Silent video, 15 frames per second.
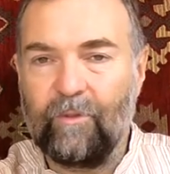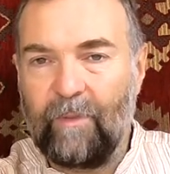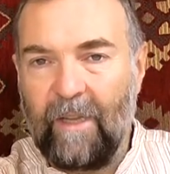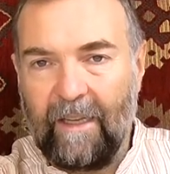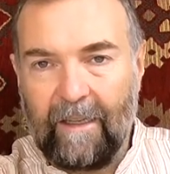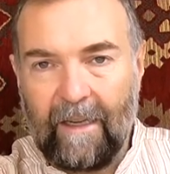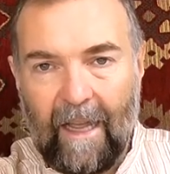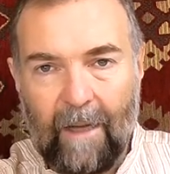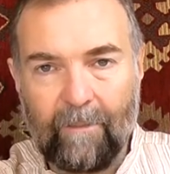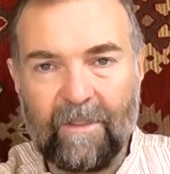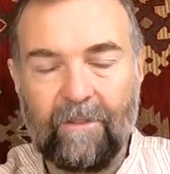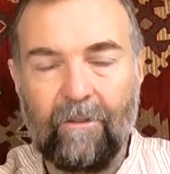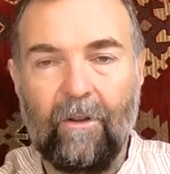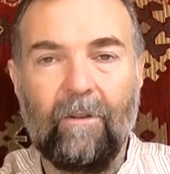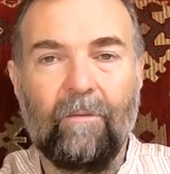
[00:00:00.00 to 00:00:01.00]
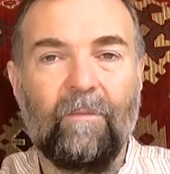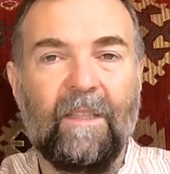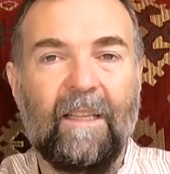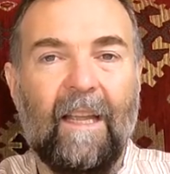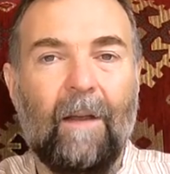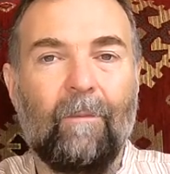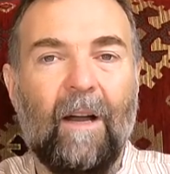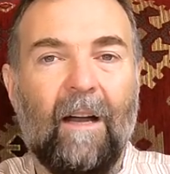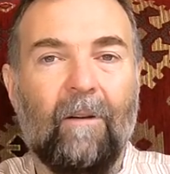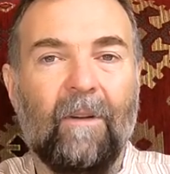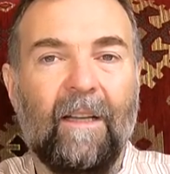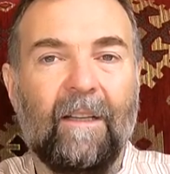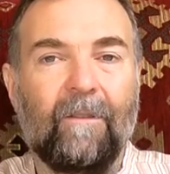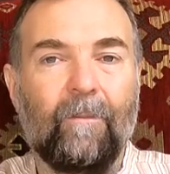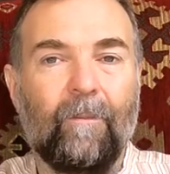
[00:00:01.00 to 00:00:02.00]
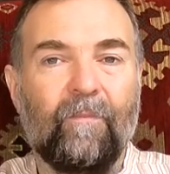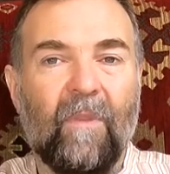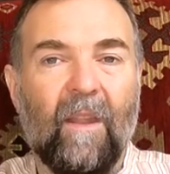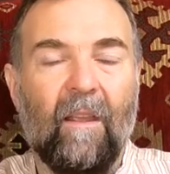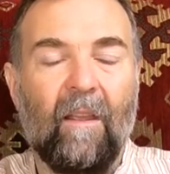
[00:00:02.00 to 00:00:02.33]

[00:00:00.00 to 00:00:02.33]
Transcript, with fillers: späten Herbst noch mit DM e arbeiten,